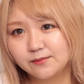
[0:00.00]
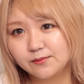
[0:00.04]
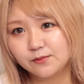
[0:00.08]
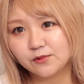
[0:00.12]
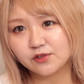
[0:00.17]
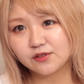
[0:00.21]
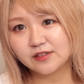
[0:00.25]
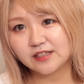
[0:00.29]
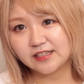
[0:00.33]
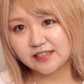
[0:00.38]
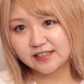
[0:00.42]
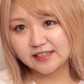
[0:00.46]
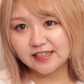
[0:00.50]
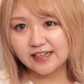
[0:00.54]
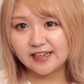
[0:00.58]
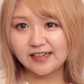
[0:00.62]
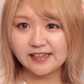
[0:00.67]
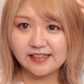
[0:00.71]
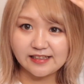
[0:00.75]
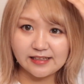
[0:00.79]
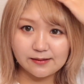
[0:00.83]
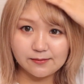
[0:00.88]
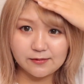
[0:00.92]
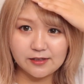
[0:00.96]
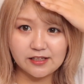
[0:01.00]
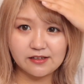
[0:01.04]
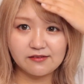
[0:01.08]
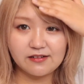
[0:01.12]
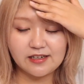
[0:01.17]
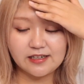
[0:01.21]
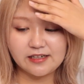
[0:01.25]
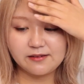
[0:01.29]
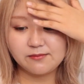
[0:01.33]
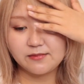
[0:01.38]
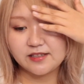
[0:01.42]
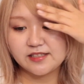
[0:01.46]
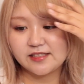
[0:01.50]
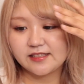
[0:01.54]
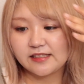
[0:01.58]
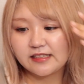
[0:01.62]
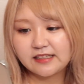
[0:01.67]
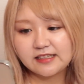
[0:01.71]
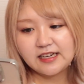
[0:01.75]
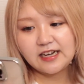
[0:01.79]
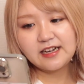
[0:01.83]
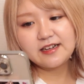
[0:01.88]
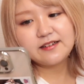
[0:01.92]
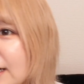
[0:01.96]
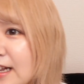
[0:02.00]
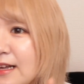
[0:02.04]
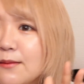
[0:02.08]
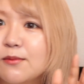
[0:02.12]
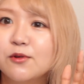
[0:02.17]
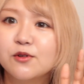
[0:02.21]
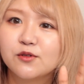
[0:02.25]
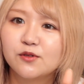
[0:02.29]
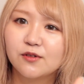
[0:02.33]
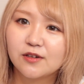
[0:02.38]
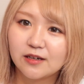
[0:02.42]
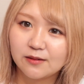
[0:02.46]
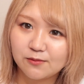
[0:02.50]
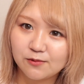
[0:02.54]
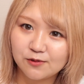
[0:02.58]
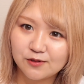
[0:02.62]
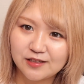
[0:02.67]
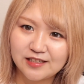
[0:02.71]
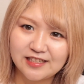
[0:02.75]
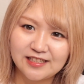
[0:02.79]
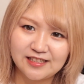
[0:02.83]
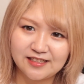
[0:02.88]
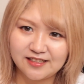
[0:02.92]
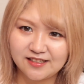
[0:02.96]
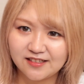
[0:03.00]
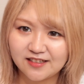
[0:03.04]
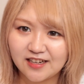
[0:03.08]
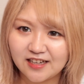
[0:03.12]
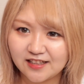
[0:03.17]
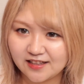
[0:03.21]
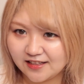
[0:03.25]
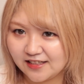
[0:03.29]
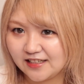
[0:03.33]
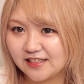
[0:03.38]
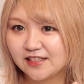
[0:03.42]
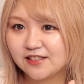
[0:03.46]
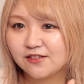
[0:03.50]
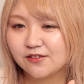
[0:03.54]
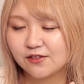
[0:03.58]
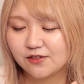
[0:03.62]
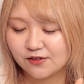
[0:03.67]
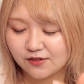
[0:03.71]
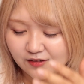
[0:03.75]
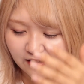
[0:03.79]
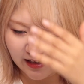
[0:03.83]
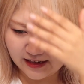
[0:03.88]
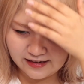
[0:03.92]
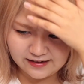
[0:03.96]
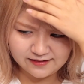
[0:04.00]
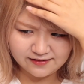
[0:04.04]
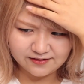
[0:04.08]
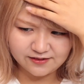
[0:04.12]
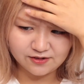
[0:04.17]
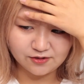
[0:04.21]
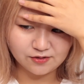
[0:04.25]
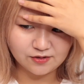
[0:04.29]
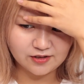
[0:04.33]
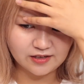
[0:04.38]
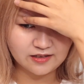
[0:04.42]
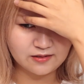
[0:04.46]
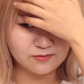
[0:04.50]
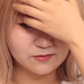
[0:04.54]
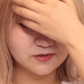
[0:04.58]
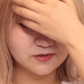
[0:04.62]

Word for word: 持ってきたいアイテムではありますが、冷房とかもきつかったりするので、そういう時に